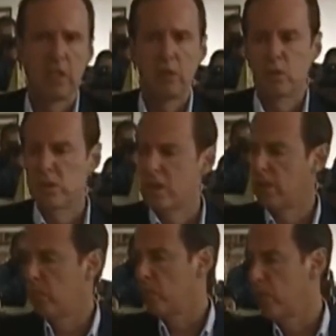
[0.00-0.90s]
al hijo del
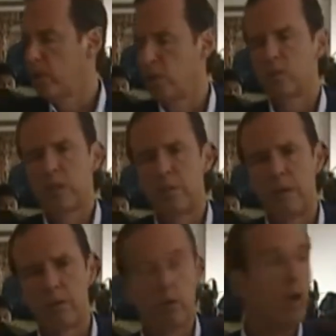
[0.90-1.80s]
Chapo y con la otra
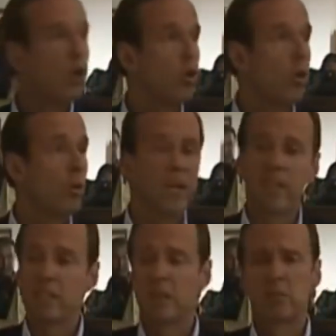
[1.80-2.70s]
mano
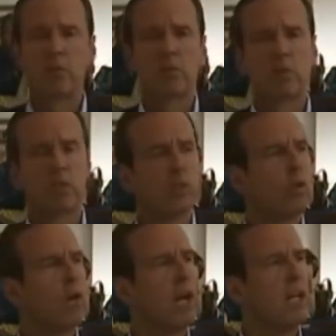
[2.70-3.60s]
cobijaste al productor de
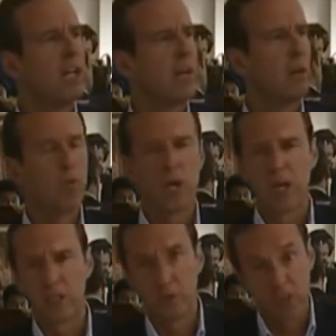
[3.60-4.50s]
cocaína Evo
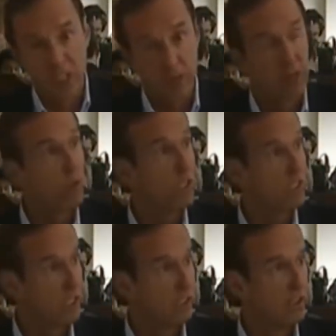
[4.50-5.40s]
Morales? ¿No te da
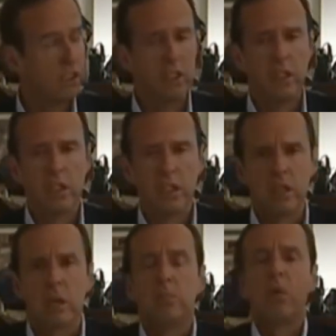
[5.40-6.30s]
vergüenza?
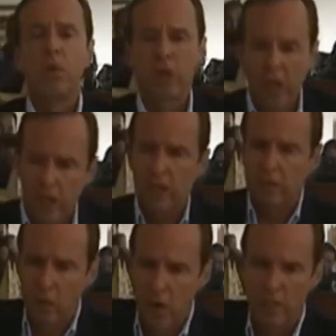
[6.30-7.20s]
¿Por qué?
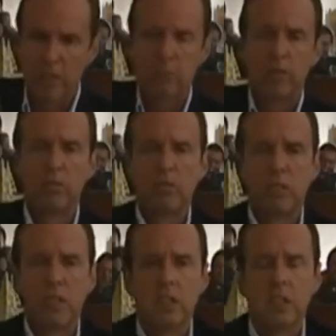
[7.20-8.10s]
Cuarta
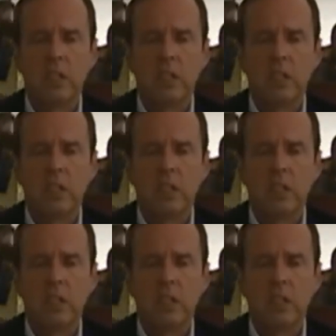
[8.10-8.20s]
pregunta